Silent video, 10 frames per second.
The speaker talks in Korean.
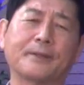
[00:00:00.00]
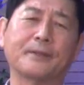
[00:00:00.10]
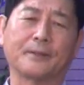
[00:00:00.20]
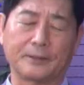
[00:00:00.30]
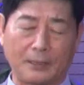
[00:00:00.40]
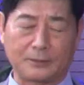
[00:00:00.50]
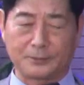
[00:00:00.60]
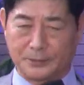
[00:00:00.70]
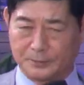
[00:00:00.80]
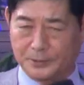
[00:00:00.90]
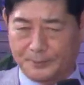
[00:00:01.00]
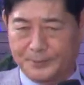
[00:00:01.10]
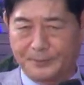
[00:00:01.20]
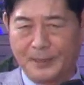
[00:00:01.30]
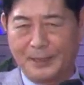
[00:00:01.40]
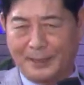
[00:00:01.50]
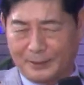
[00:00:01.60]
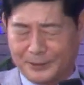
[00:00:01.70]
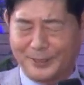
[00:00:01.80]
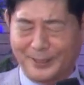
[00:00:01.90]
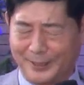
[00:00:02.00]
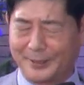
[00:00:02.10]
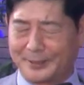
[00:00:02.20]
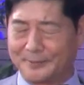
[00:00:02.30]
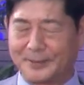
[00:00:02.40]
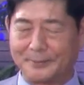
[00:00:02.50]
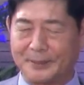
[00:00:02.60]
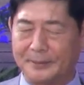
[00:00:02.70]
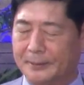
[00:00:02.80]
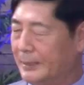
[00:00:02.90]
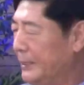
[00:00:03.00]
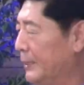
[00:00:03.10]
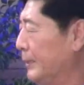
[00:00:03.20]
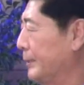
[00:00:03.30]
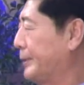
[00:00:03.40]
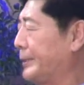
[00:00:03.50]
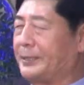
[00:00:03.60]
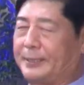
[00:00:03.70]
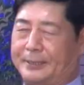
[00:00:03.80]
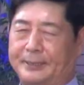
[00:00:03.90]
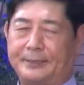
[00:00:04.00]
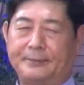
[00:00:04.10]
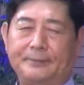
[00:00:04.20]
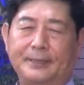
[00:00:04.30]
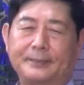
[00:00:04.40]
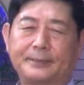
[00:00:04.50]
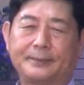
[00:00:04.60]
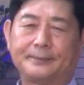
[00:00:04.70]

예, 그 다추시 지 점점 같이 해 가야 됩니다만은 큰 바치지.